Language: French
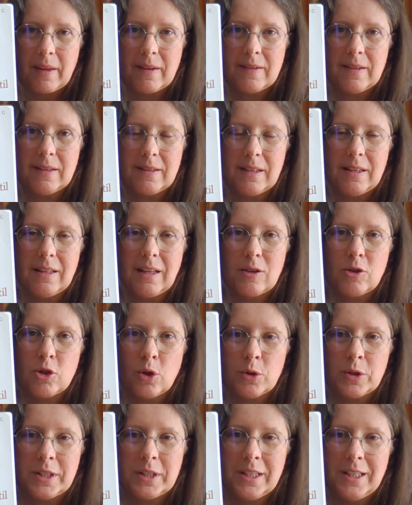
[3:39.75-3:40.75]
Cesser d'être
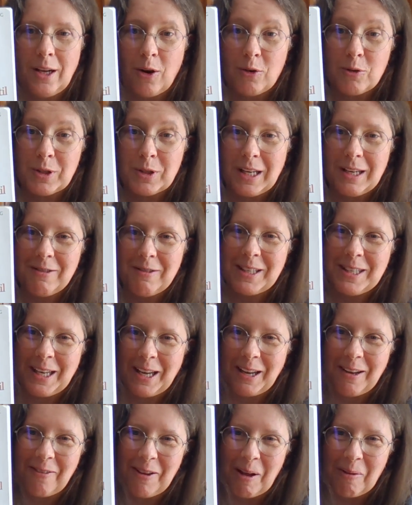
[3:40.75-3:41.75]
gentil, alors vous allez voir,
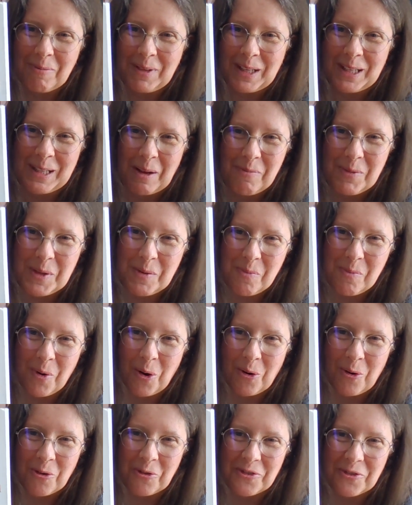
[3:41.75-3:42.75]
ça vient peut-être un petit peu
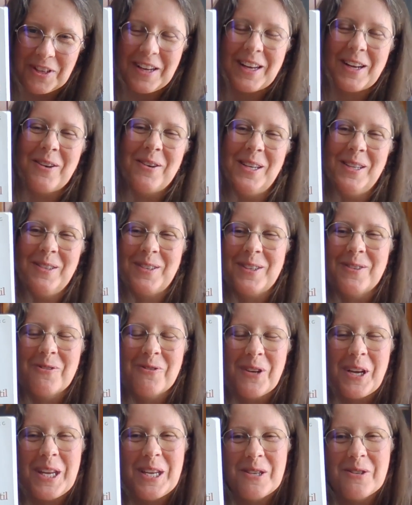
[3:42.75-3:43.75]
en conflit avec le livre que
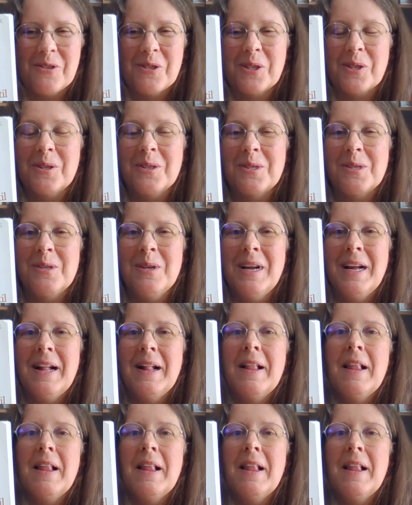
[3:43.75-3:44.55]
vous voyez juste au-dessus,